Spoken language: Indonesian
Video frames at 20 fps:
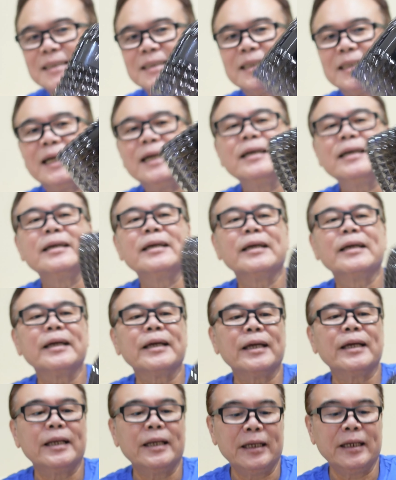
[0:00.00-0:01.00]
ya
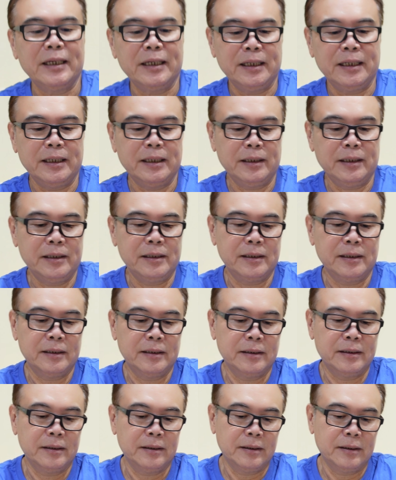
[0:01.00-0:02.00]
ini
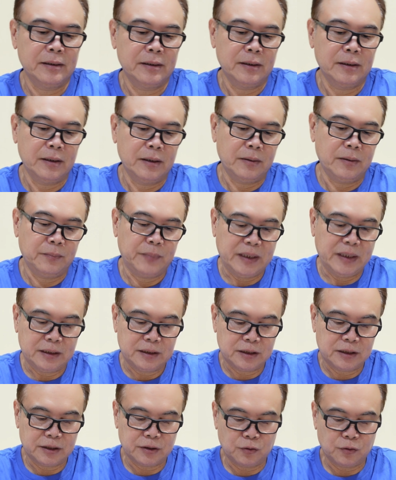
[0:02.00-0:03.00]

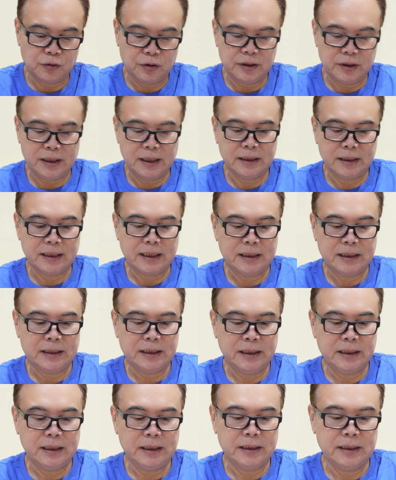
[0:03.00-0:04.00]
batch code-nya
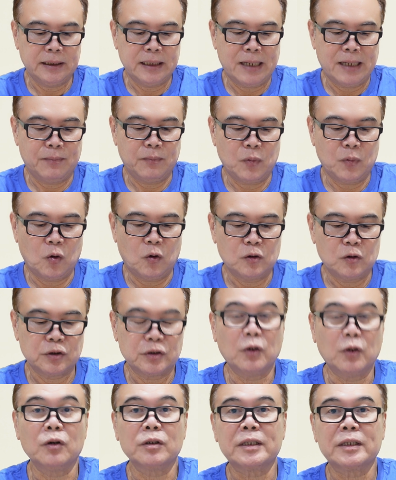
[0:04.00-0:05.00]
tadi
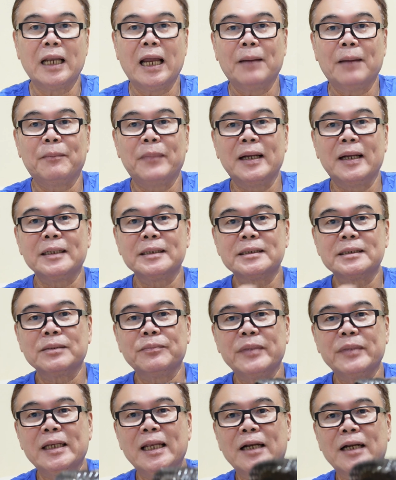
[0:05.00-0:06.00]
60892
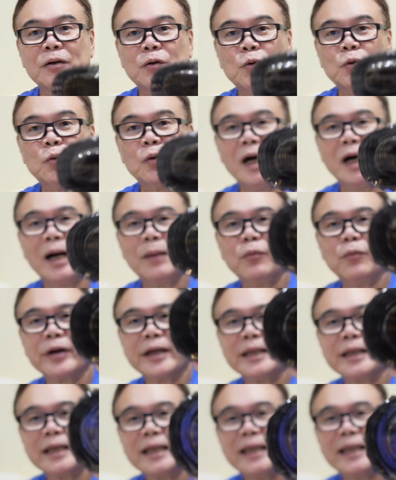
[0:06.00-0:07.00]

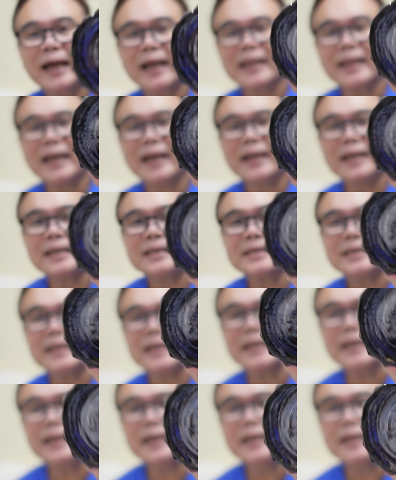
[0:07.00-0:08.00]
mungkin kelihatan di
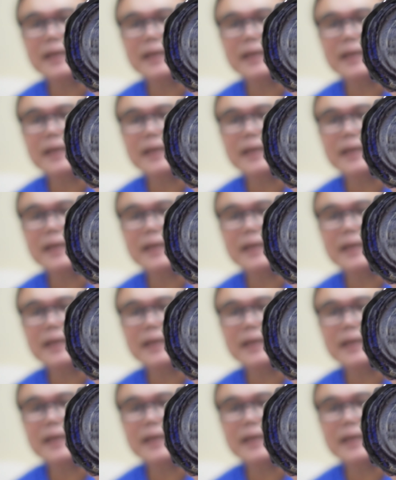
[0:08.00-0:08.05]
sini